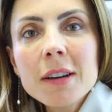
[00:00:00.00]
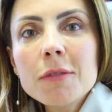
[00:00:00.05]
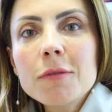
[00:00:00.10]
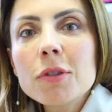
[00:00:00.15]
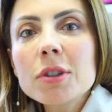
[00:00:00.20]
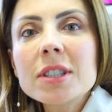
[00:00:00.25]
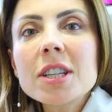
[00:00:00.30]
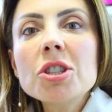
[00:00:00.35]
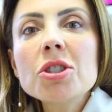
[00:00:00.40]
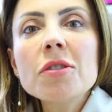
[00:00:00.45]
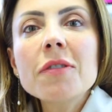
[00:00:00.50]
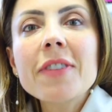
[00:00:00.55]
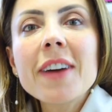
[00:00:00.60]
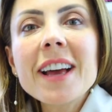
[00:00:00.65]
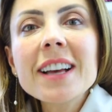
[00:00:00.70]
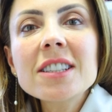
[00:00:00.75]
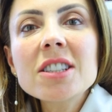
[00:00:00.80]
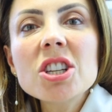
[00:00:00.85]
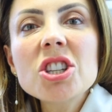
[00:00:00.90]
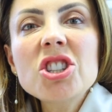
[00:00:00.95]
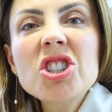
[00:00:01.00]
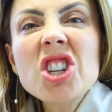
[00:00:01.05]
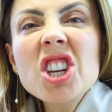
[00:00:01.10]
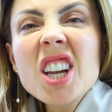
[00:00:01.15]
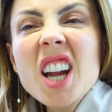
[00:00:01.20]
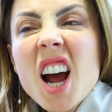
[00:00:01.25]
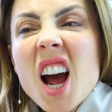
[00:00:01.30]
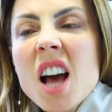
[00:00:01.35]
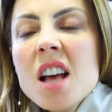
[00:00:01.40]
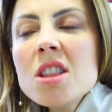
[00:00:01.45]
você tivesse
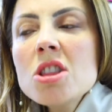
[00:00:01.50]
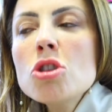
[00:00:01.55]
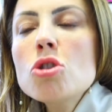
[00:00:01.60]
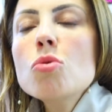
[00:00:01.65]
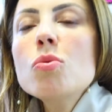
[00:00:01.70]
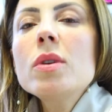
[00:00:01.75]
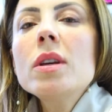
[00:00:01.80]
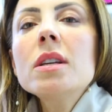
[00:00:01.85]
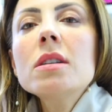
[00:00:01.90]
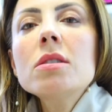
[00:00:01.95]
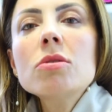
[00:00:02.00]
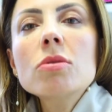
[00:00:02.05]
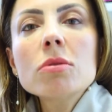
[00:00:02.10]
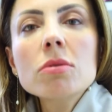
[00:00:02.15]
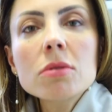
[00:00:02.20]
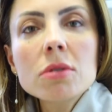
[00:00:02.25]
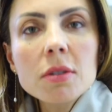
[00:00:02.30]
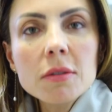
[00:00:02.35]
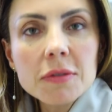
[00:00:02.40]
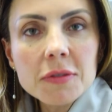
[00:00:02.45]
tirando isso do seu